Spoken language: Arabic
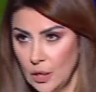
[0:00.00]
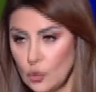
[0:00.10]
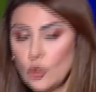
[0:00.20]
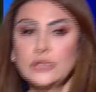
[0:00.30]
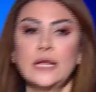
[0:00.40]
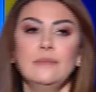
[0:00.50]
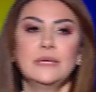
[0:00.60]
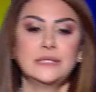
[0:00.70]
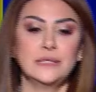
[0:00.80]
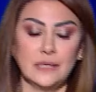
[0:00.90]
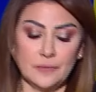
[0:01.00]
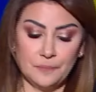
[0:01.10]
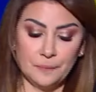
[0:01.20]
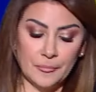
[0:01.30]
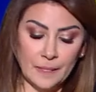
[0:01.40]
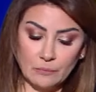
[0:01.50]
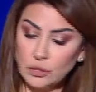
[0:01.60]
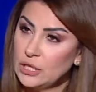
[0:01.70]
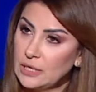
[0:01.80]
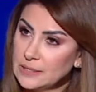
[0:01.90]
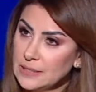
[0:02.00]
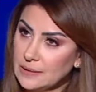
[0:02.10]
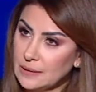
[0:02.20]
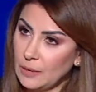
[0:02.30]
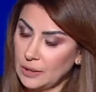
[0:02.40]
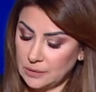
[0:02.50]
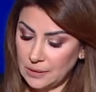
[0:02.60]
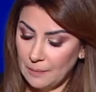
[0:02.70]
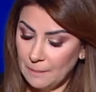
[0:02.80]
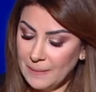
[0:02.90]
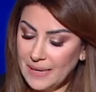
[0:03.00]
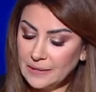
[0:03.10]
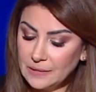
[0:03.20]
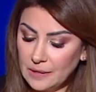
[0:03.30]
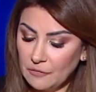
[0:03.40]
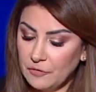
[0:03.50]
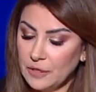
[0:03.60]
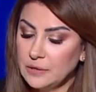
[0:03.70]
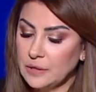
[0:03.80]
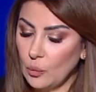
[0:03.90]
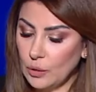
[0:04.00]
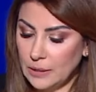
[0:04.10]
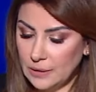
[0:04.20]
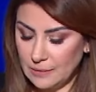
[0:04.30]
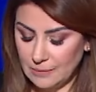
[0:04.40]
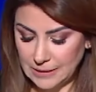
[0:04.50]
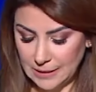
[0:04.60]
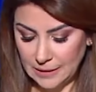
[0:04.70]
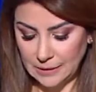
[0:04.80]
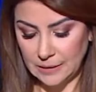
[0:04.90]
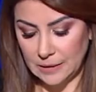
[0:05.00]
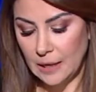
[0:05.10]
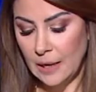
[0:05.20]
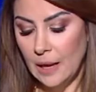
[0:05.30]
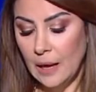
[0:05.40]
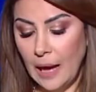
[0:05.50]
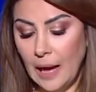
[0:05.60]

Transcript: الكوتيل مسيحي مشترك ستر مغطى منتف انت وكل المسيحيين شو الوصف